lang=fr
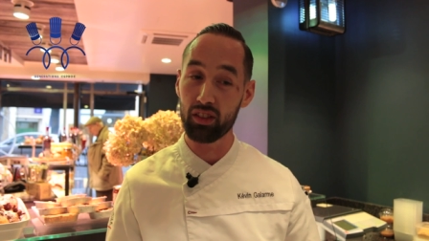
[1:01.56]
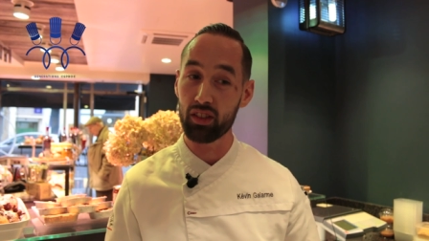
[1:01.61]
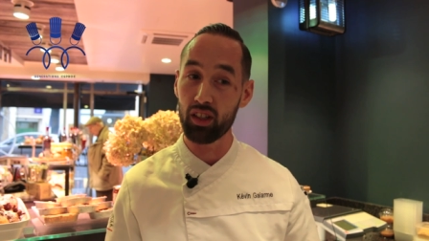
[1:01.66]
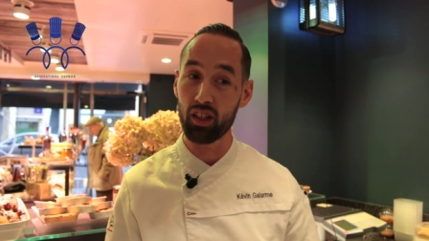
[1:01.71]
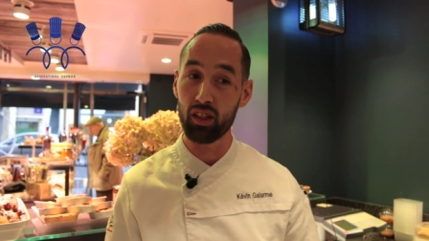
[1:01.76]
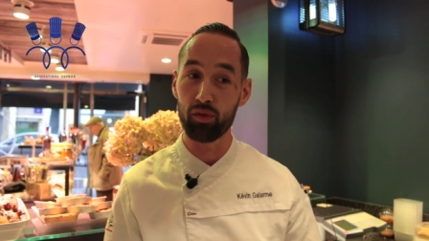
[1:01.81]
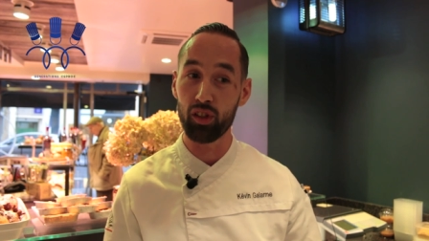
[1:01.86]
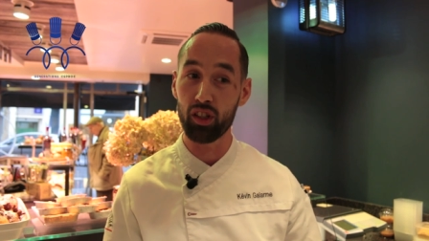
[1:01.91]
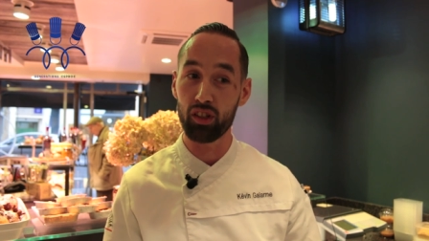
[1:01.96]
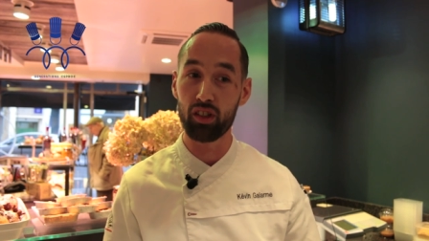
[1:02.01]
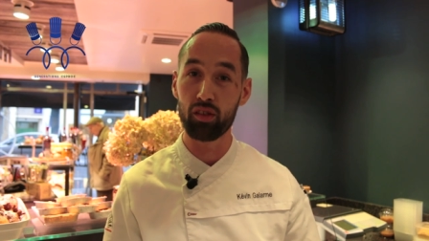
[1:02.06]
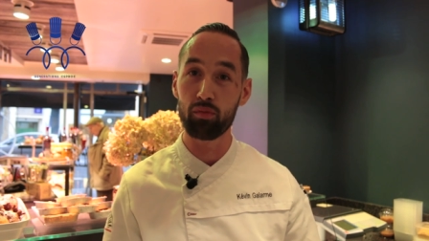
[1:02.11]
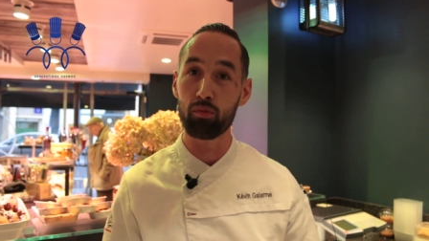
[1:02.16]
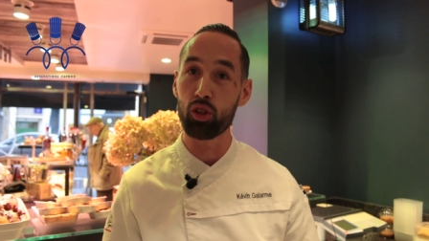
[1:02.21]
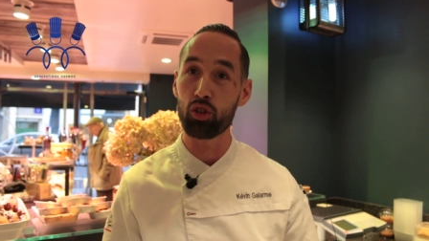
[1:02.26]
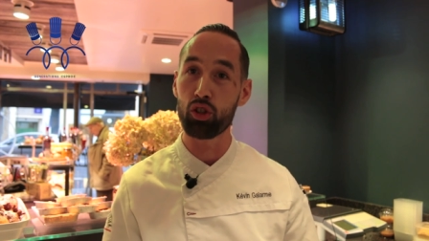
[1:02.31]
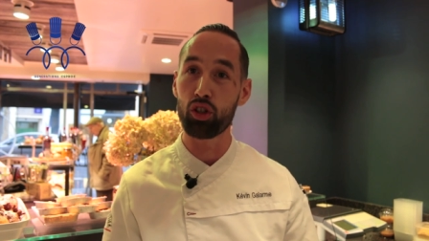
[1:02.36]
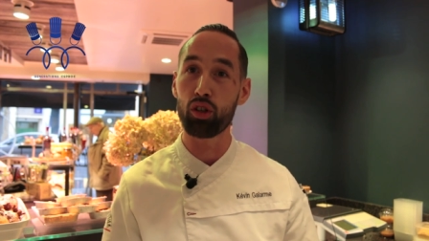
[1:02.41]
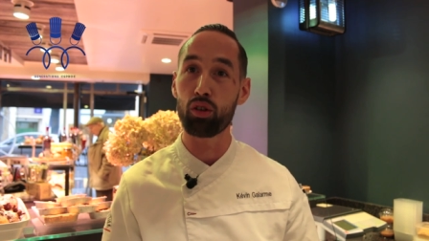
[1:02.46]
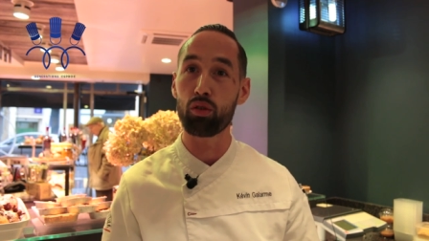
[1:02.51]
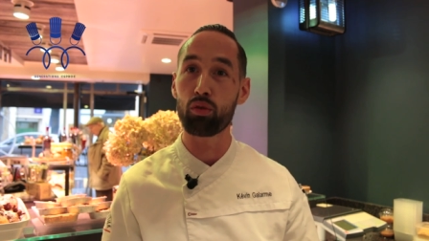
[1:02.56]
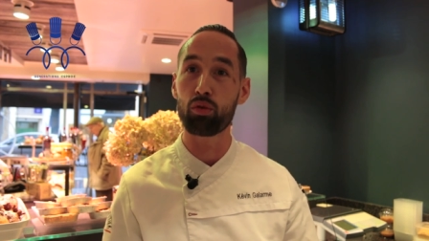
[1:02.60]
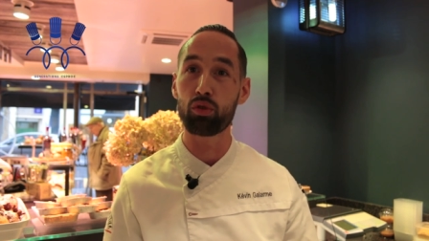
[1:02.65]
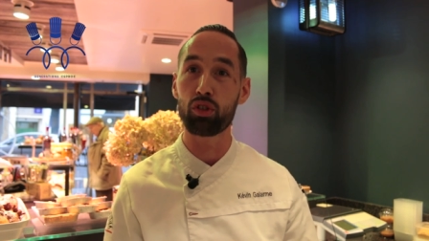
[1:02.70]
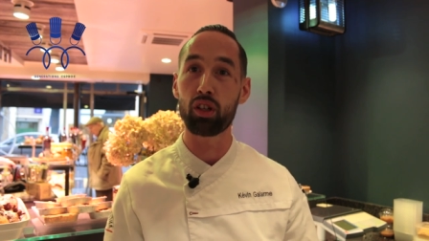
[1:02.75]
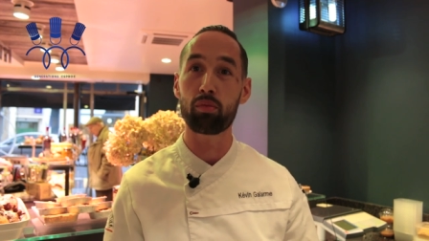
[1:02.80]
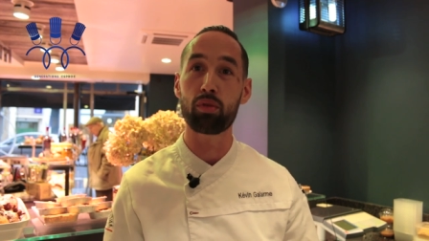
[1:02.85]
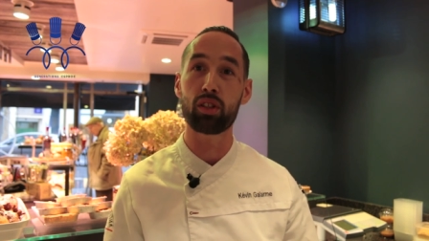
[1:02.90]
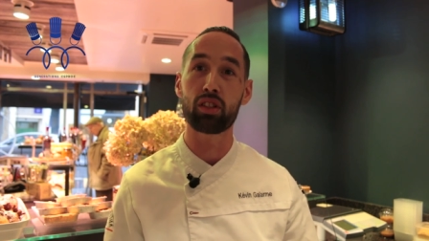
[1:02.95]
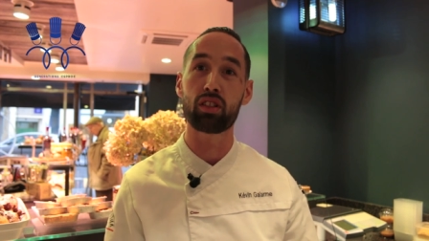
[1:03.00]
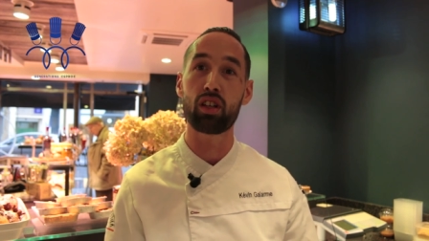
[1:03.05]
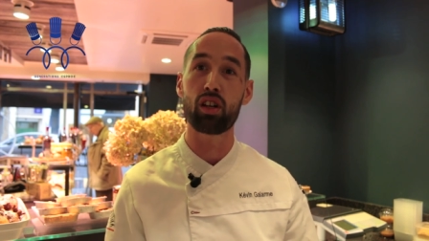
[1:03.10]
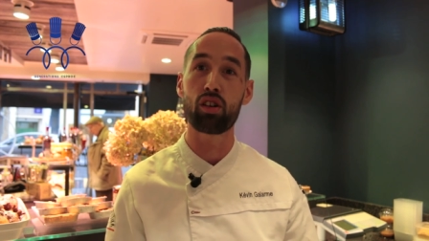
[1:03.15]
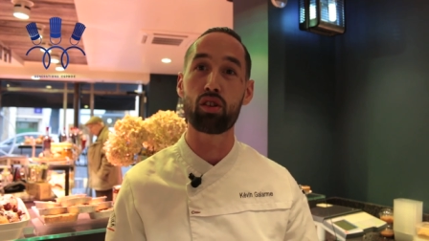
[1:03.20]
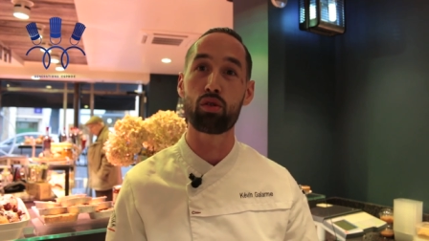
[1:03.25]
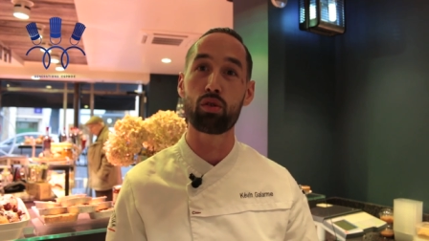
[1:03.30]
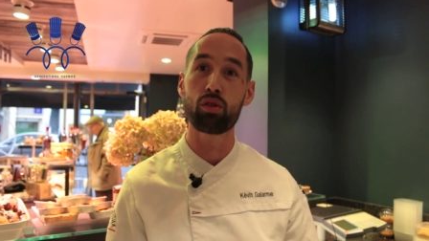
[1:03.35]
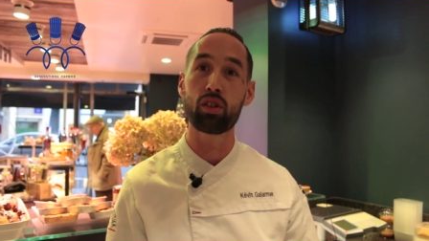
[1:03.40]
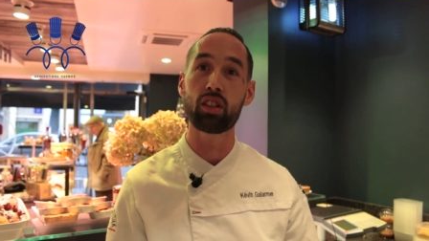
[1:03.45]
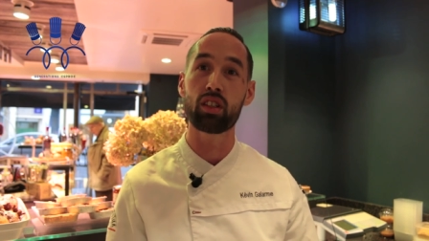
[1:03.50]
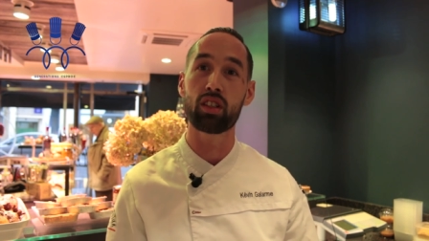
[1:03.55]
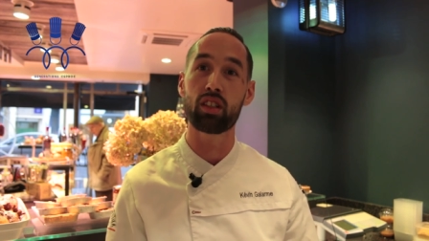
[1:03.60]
ça, effectivement, j'ai rencontré Pascal Joly